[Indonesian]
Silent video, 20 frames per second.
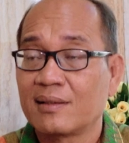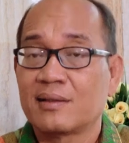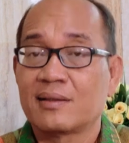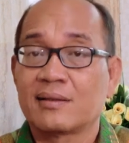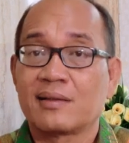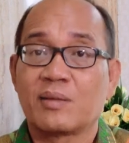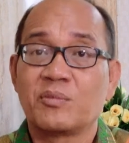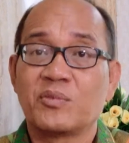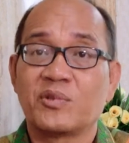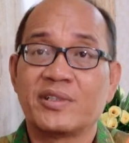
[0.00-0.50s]

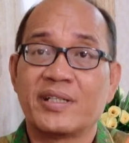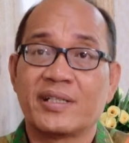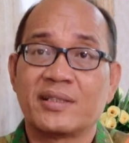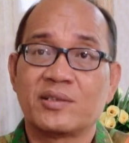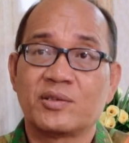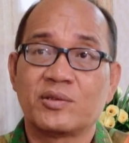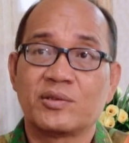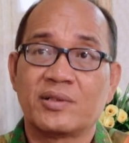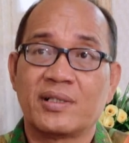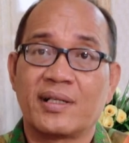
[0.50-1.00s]
hmm.
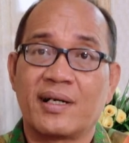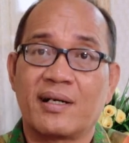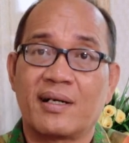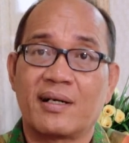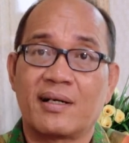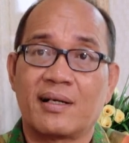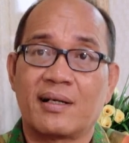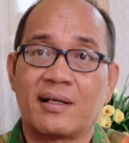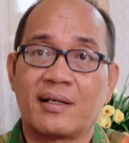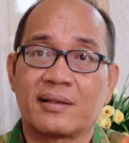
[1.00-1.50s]
Kemudian
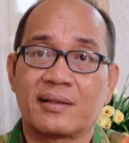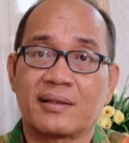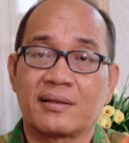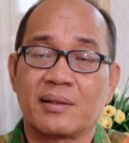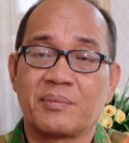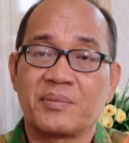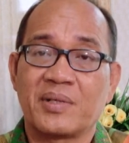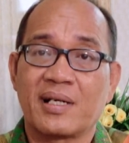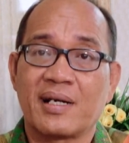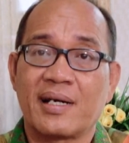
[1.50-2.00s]
juga uh,
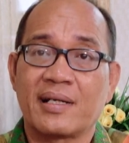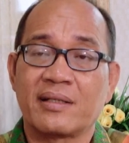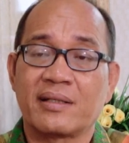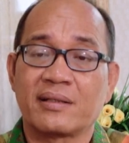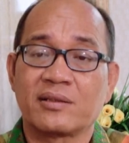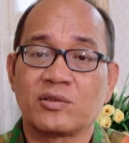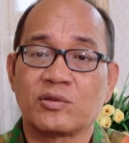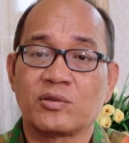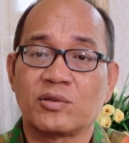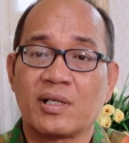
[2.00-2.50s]
kita
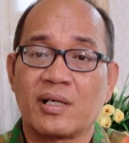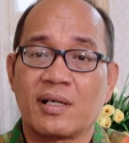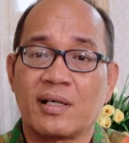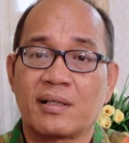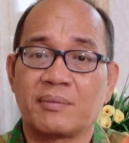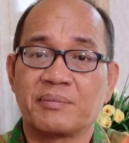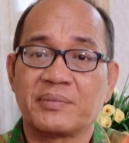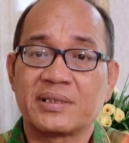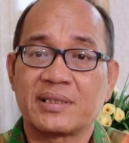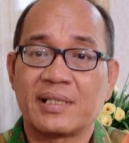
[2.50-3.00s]
menggandeng
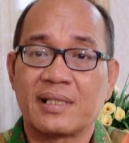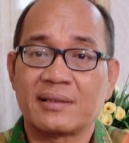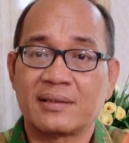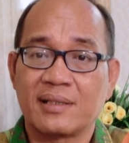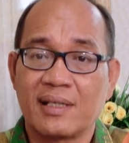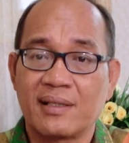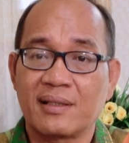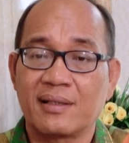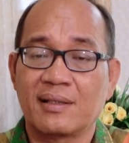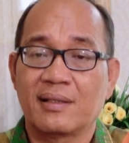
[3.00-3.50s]
juga
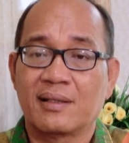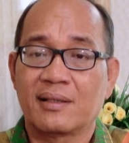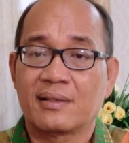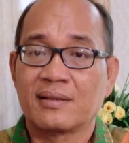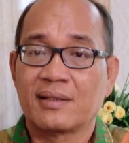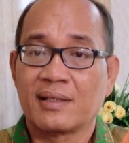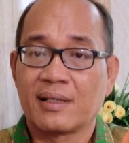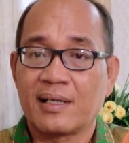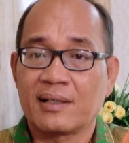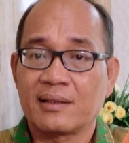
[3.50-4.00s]
misalnya
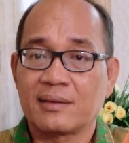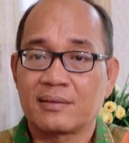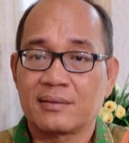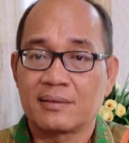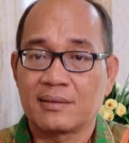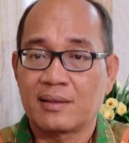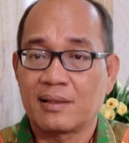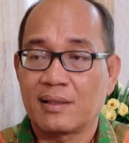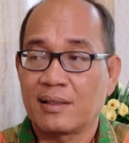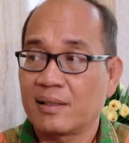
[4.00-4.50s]

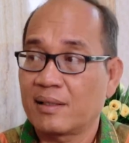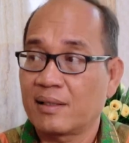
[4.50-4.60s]
dengan